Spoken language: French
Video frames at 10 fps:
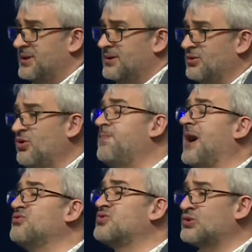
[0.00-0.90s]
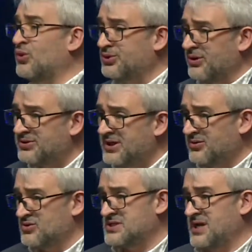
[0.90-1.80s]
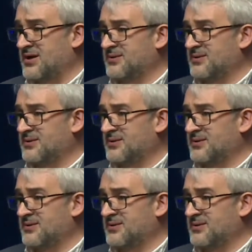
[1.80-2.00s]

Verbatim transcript: de ne pas nous contenter de cela.